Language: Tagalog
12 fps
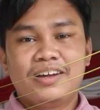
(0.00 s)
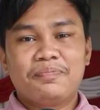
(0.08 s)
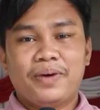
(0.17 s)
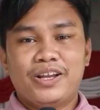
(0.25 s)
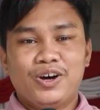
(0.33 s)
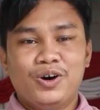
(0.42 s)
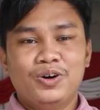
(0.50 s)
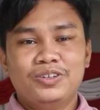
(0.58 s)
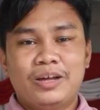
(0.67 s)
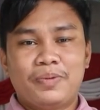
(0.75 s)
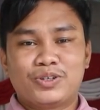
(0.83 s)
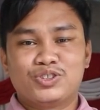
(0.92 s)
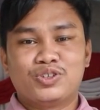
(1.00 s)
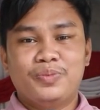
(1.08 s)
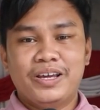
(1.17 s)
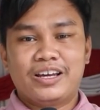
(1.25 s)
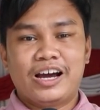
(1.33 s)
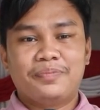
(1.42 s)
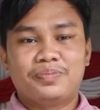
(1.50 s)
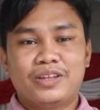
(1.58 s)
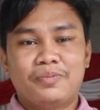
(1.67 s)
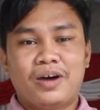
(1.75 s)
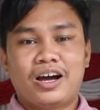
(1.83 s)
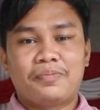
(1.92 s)
ng panahon na pagsusumikap
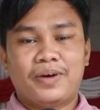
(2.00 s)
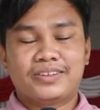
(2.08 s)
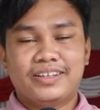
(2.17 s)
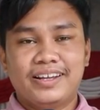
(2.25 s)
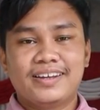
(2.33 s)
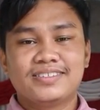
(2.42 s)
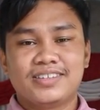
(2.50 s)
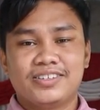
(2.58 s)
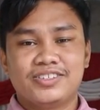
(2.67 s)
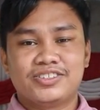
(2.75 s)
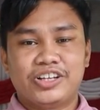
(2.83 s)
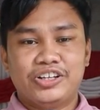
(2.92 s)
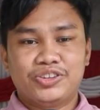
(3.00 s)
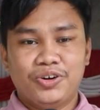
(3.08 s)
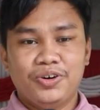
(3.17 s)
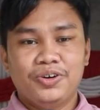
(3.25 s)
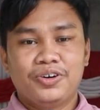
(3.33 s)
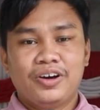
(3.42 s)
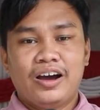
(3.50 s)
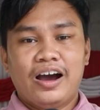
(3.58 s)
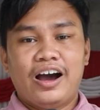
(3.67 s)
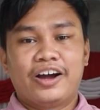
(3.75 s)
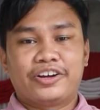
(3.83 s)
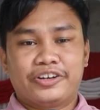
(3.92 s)
ng mga kapatiran sa distrito,
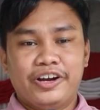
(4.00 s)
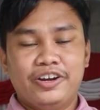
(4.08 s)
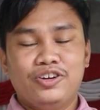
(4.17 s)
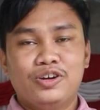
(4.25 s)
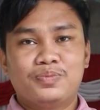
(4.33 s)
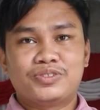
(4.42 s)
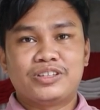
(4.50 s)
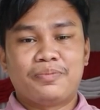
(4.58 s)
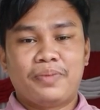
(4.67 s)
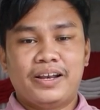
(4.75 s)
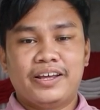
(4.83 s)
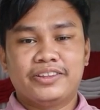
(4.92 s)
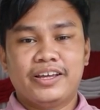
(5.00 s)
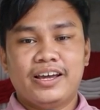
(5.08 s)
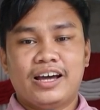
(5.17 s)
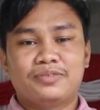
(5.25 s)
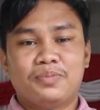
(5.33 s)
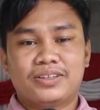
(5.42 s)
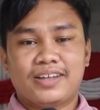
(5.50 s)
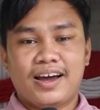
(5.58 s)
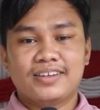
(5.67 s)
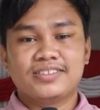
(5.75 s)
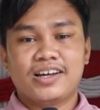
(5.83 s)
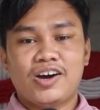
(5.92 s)
ang care groups ng Balete at
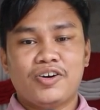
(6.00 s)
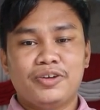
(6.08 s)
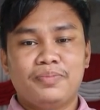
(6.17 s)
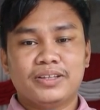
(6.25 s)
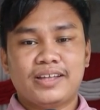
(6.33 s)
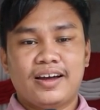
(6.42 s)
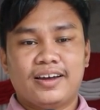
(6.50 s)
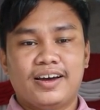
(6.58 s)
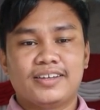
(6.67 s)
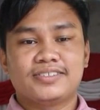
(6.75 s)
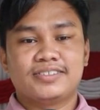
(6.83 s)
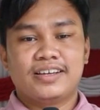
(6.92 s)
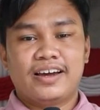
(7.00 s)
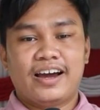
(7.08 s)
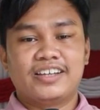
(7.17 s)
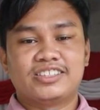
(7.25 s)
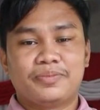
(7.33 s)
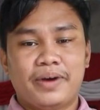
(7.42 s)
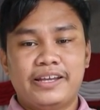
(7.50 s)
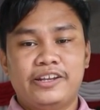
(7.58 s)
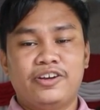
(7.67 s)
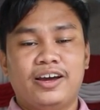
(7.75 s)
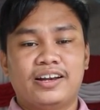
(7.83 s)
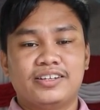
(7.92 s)
Mataas na Kahoy, Batangas ay sabay na
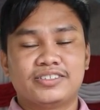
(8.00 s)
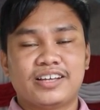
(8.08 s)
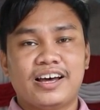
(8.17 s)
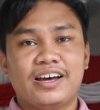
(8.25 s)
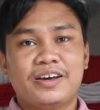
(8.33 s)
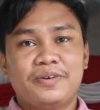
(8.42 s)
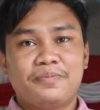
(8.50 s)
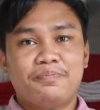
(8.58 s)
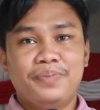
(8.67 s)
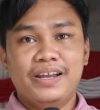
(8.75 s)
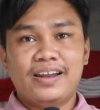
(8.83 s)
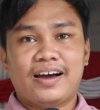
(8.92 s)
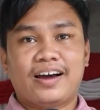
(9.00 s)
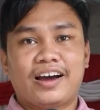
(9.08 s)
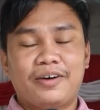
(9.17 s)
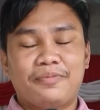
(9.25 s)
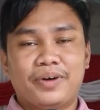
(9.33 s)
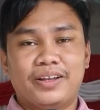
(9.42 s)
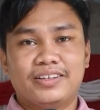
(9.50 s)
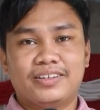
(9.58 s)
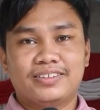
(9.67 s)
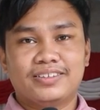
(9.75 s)
nagarnisa bilang company.